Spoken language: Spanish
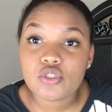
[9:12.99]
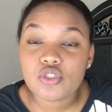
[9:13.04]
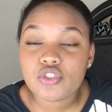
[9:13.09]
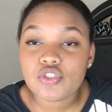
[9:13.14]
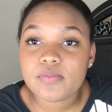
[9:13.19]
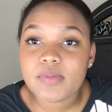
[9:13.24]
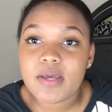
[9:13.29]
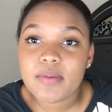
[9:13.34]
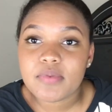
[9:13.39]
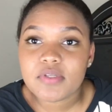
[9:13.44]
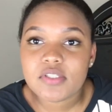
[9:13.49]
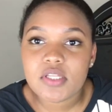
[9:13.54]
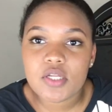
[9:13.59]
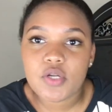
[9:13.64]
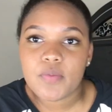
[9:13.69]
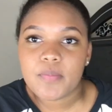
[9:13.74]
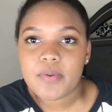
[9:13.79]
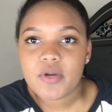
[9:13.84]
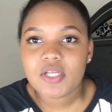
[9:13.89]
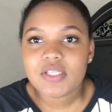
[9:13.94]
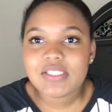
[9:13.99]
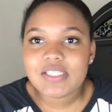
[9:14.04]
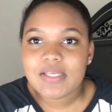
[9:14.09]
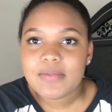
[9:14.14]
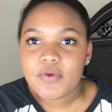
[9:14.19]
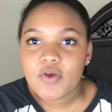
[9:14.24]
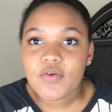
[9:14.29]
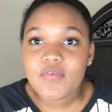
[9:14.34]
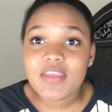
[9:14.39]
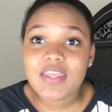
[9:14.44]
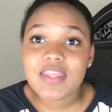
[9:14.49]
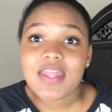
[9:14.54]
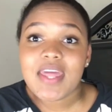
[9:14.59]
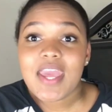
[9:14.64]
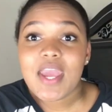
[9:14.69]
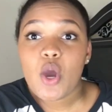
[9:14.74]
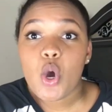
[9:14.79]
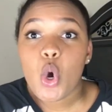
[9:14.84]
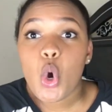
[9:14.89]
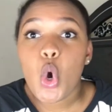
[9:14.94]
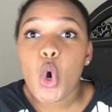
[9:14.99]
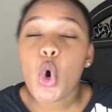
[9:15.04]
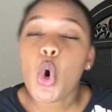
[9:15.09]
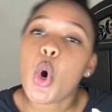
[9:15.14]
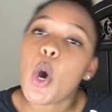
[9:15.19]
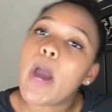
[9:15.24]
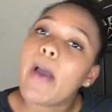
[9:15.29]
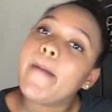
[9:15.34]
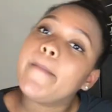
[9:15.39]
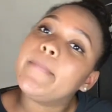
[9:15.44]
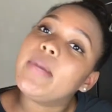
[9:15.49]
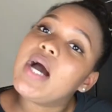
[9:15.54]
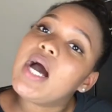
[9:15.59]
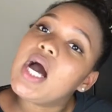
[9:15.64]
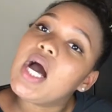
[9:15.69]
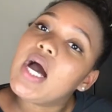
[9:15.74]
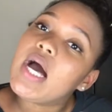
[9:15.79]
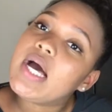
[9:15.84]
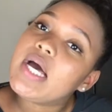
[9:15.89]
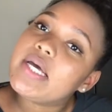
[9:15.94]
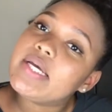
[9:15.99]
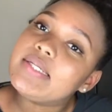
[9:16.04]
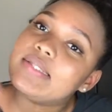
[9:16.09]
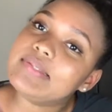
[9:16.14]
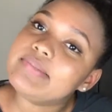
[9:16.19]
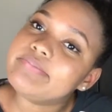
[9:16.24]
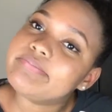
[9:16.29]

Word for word: nos vemos en un próximo video. Bye.